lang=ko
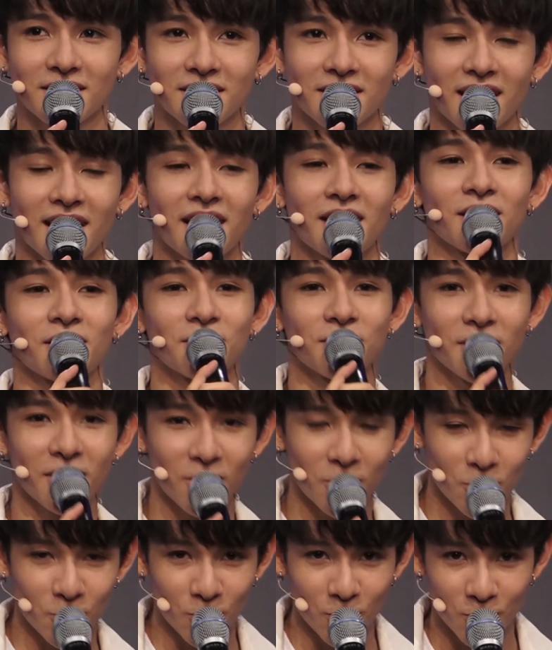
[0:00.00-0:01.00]
다
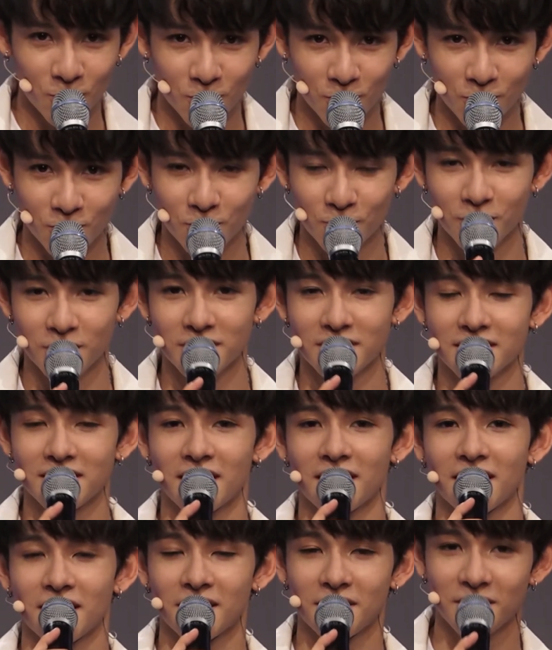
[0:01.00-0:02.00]
끝나고 그리고 이제
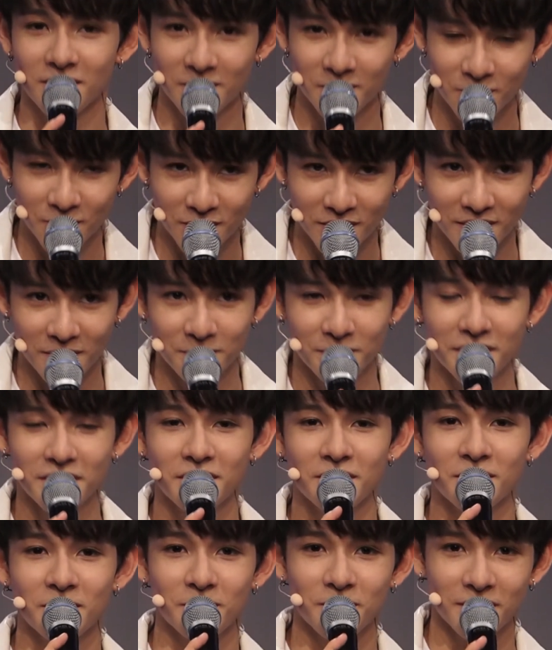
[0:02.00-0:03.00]
작가님들이랑
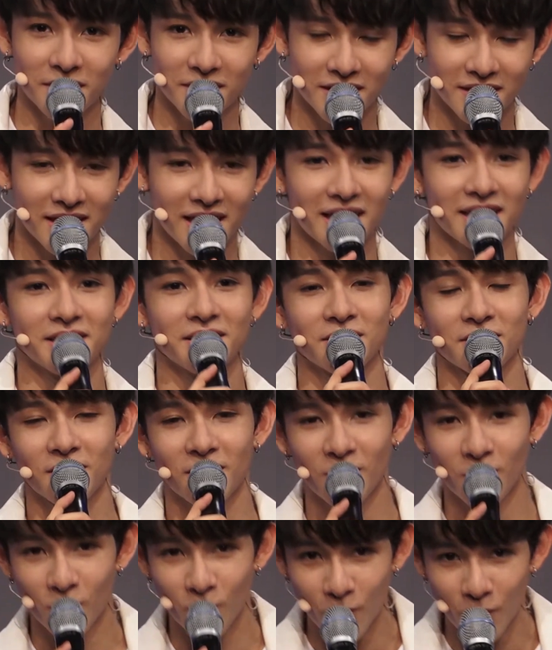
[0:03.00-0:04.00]
피디님한테 다
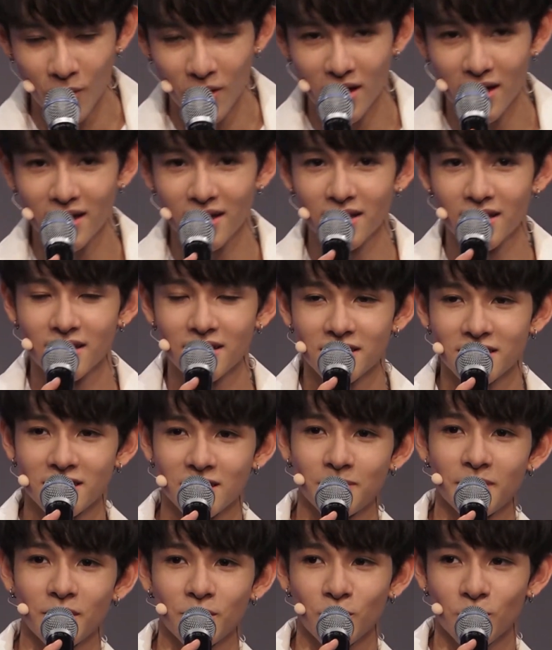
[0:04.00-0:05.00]
인사하고
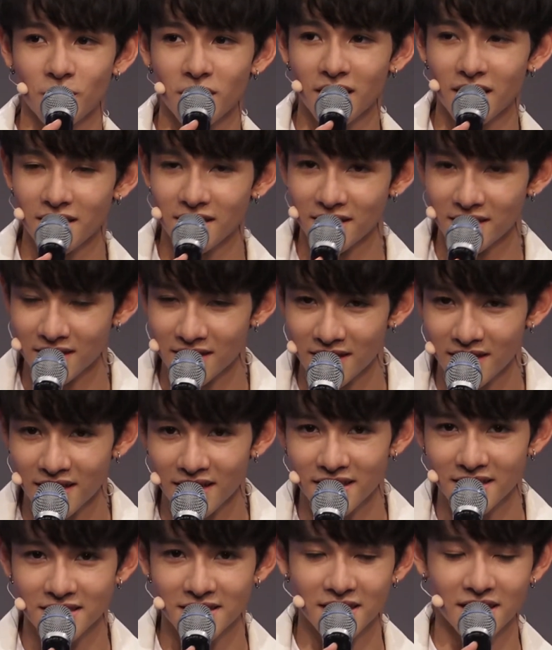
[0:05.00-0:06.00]
집에
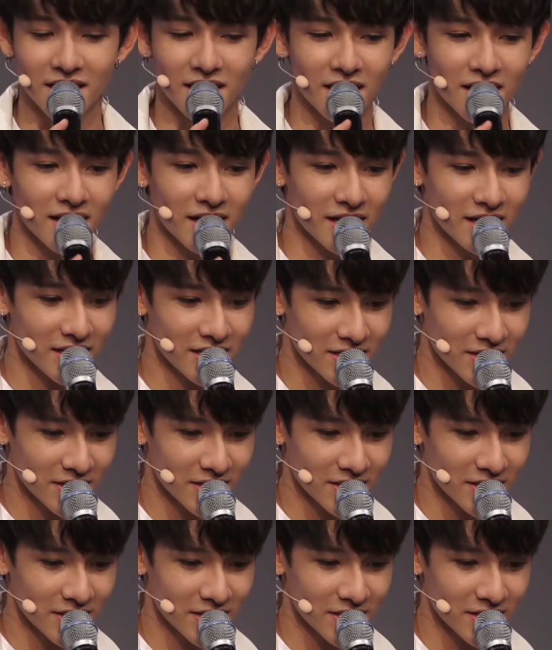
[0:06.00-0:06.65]
돌아왔는데 제가